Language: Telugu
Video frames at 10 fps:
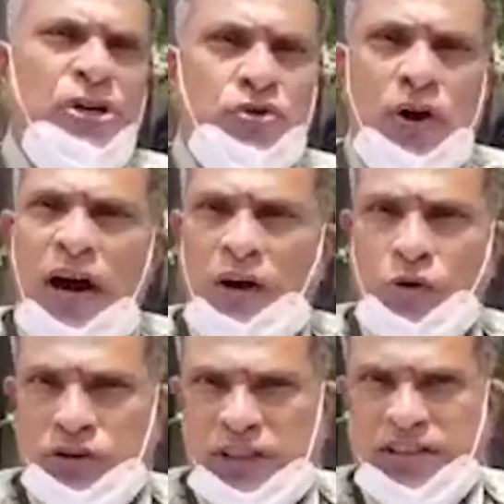సో ఆ
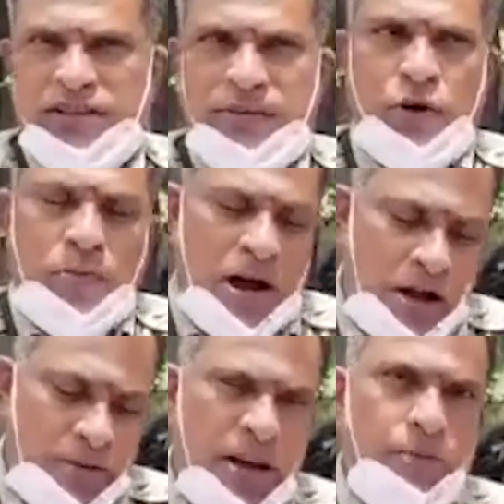కొత్త సిస్టంలో
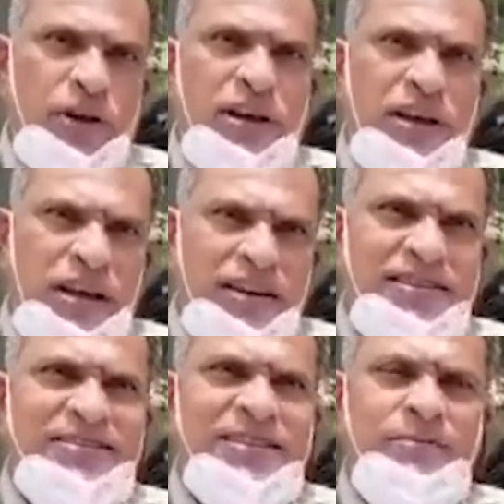భాగమే ఇప్పుడు ఈ ఈ
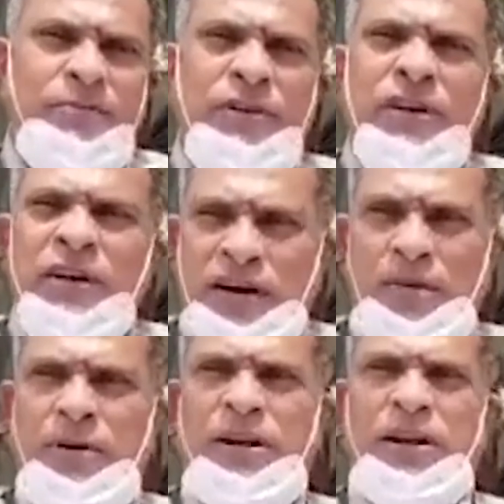సిస్టమ్
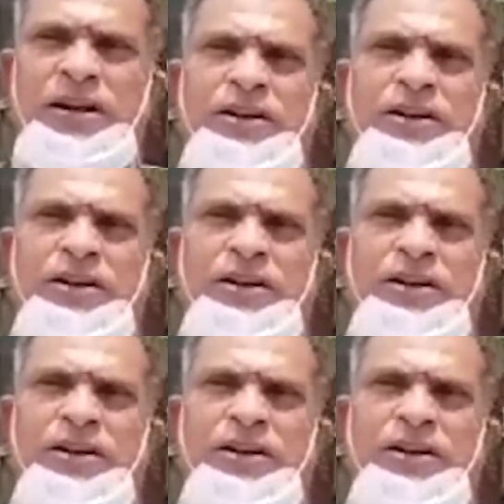కాబట్టి